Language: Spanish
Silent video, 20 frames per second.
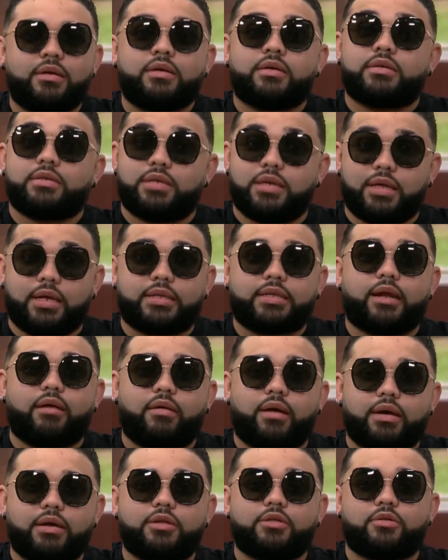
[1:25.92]
Sí, del
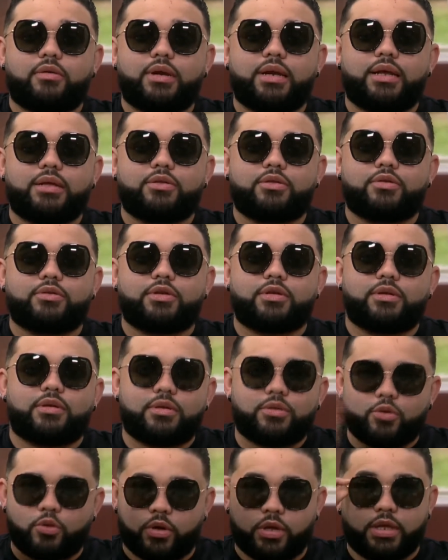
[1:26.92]
trabajito, ¿verdad? Entonces,
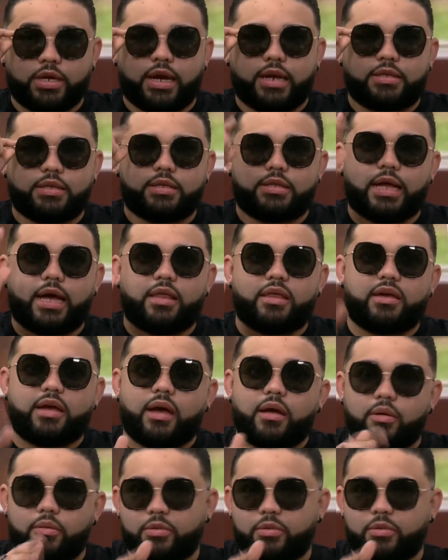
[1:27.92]
no es de titá, de que, ah,